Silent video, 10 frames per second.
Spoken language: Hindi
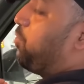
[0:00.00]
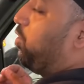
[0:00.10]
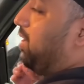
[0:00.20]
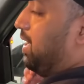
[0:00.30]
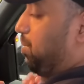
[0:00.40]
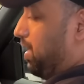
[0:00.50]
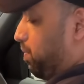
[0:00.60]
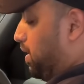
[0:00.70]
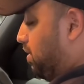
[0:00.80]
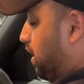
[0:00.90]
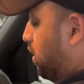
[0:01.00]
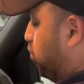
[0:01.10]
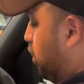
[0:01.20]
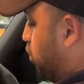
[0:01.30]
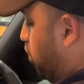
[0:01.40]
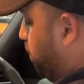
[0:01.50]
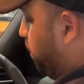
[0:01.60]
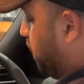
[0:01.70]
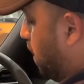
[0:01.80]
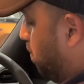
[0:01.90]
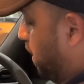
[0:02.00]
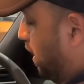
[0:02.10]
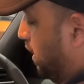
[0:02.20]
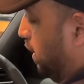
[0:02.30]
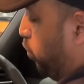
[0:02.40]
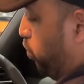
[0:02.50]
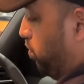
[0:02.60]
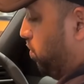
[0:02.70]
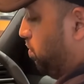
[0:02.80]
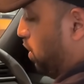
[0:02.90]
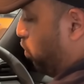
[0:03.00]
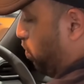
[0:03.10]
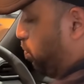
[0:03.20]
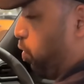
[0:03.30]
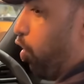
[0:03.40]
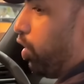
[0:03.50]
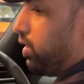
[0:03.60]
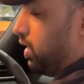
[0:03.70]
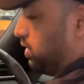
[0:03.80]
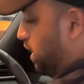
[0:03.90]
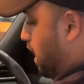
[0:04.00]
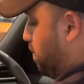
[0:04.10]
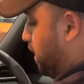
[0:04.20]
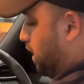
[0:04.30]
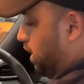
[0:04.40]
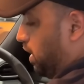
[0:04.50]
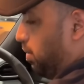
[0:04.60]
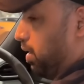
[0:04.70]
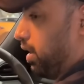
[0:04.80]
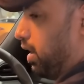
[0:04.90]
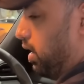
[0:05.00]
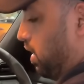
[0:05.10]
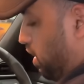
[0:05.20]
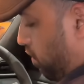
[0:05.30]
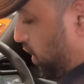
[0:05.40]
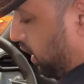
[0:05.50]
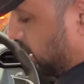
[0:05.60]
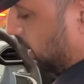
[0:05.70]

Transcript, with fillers: आपको रियर में स्पेस दिखाता हूँ देखो मेरा नी रूम मेरे को बहुत ही अच्छा यहाँ पे देखने के लिए मिल रहा है वहीं